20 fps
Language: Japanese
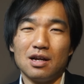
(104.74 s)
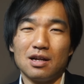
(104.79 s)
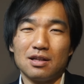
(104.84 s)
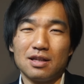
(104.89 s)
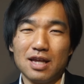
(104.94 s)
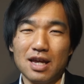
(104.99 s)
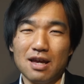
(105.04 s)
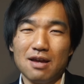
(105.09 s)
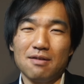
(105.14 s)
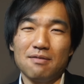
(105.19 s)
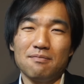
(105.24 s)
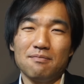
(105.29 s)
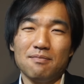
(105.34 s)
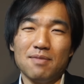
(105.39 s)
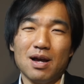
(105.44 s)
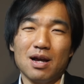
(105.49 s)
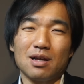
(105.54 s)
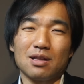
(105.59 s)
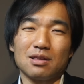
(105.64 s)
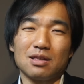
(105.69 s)
で
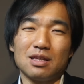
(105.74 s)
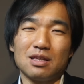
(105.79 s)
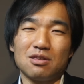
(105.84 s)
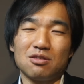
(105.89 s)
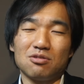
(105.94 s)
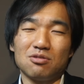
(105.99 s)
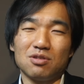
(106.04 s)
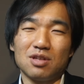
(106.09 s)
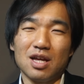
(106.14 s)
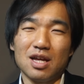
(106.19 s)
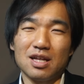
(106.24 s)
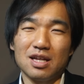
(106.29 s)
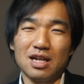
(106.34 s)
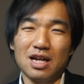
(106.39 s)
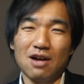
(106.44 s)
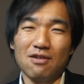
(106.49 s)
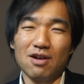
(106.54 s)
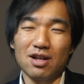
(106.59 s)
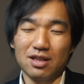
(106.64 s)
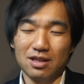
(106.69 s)
まあ 20D に
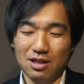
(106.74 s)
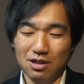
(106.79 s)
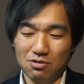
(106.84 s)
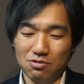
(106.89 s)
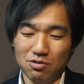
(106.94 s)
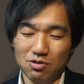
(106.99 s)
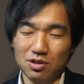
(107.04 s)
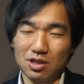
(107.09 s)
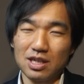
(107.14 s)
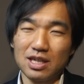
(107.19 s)
代わってこの